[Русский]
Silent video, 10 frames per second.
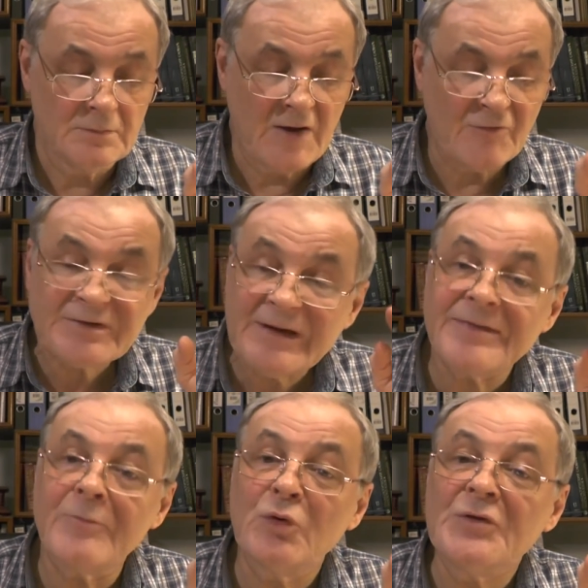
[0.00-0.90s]
А вот
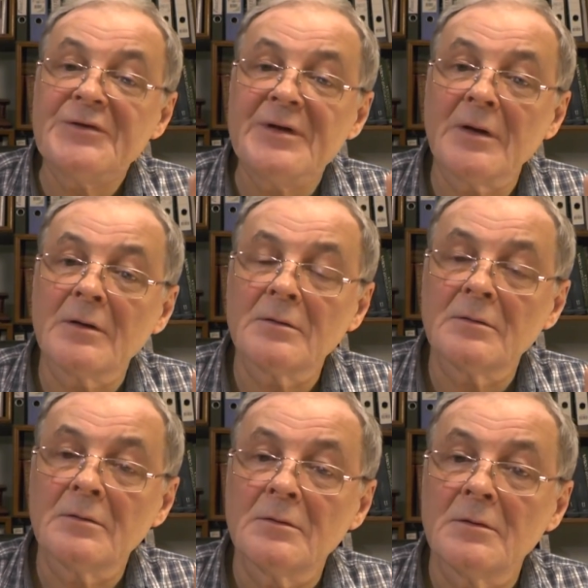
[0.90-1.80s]
это пункт Д
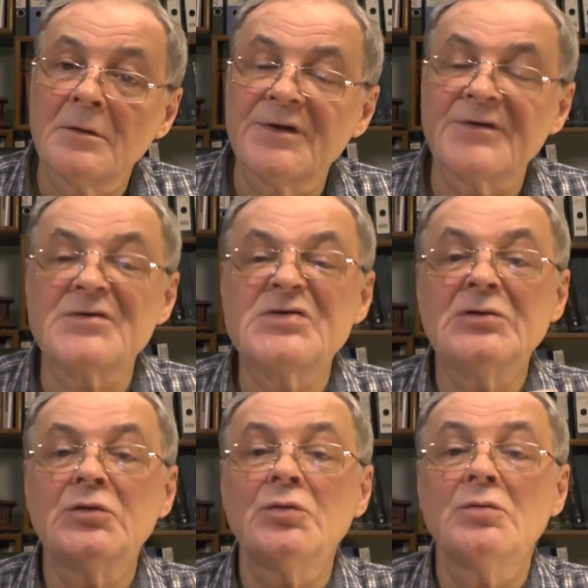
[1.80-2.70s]
я
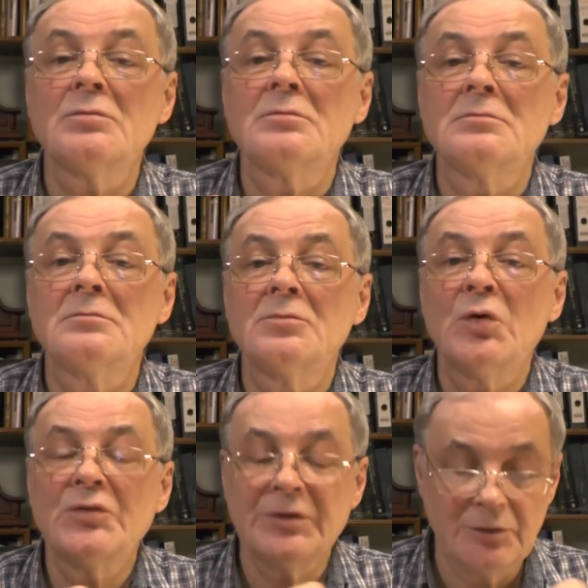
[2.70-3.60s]
зачитываю
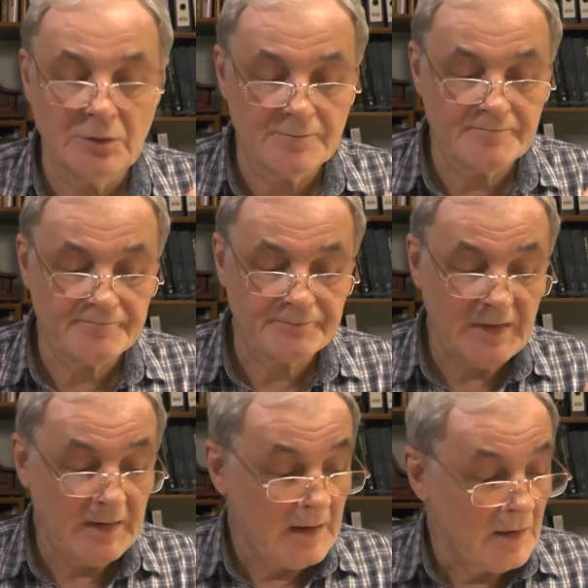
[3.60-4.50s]
от и до.
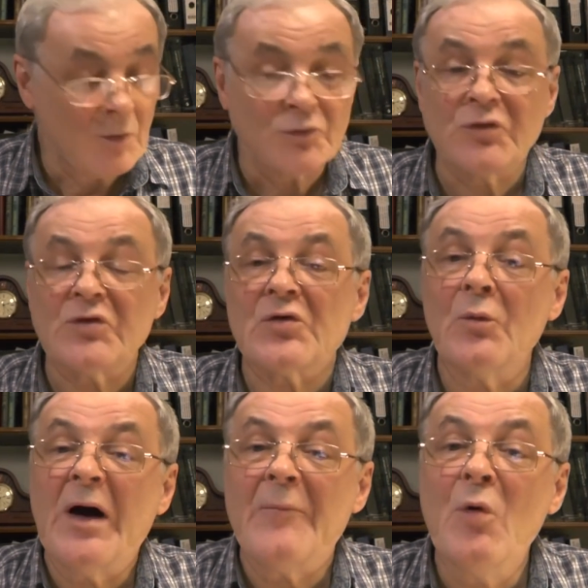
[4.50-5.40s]
То есть
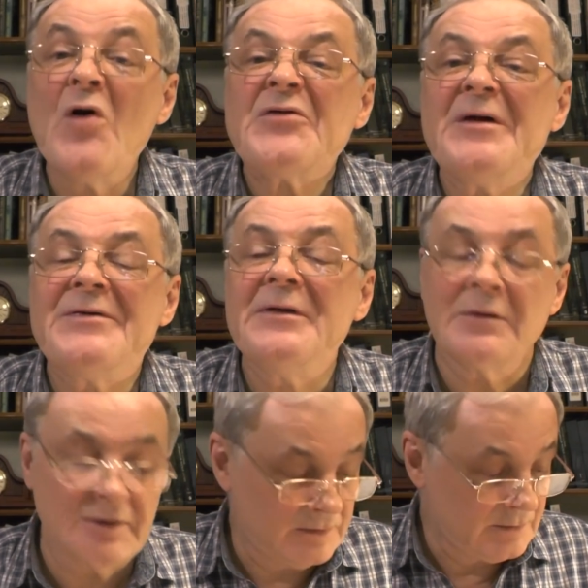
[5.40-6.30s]
можно
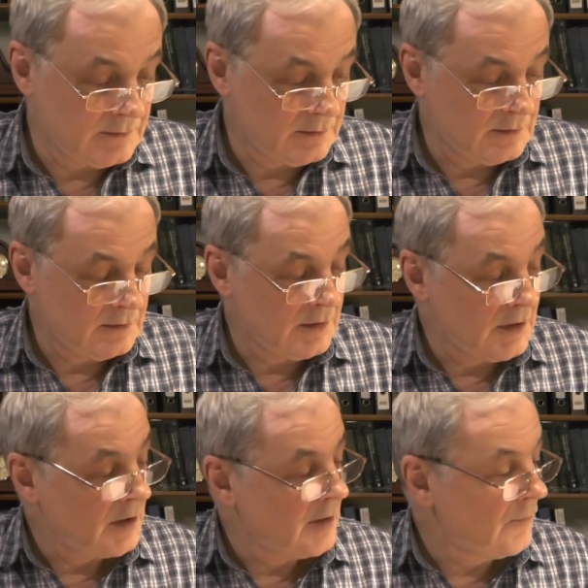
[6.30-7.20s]
делать
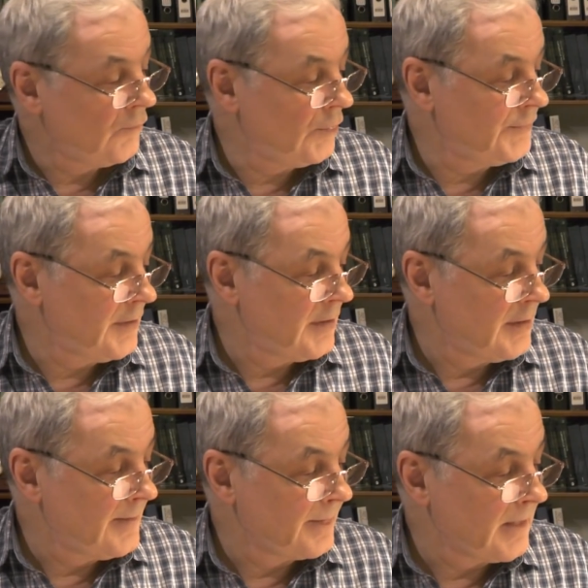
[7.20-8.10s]
вот,
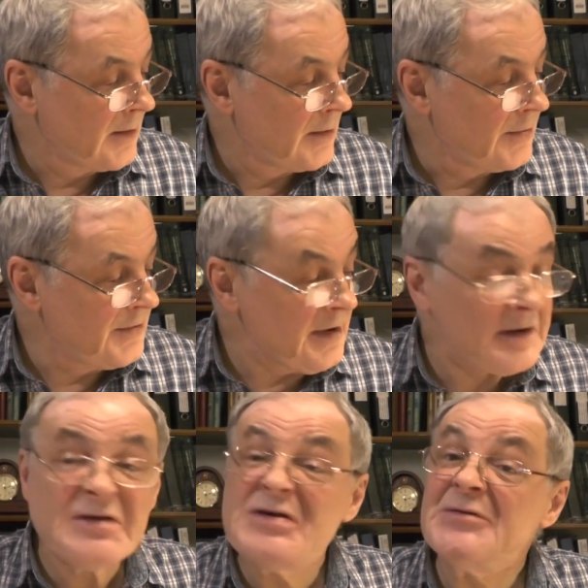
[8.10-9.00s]
и
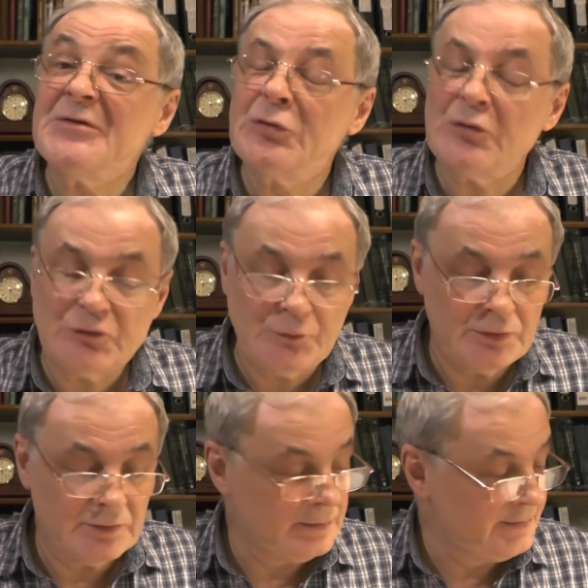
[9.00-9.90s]
ограничивать
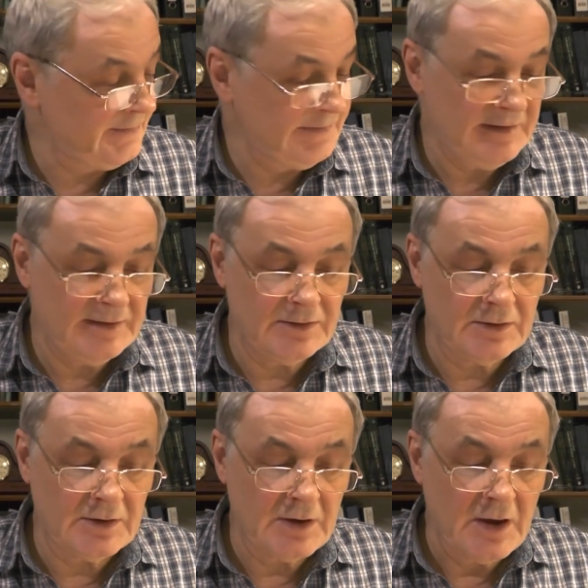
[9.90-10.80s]
доступ
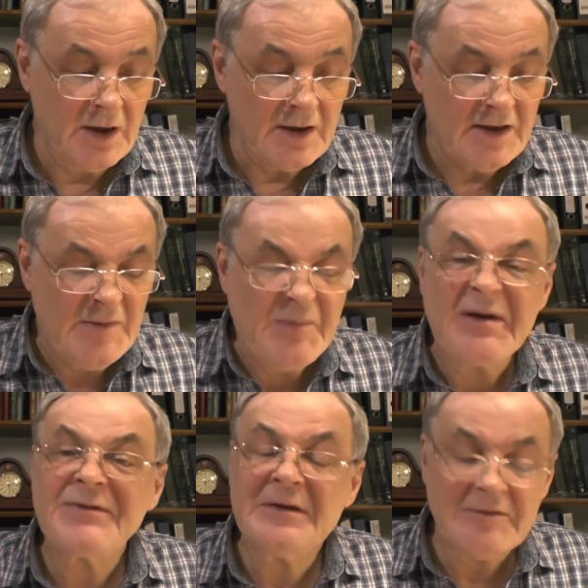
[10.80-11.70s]
населения, и
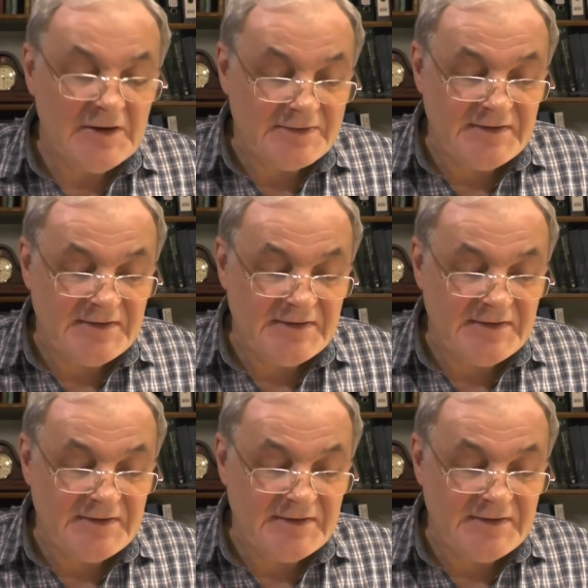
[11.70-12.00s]
приостанавливать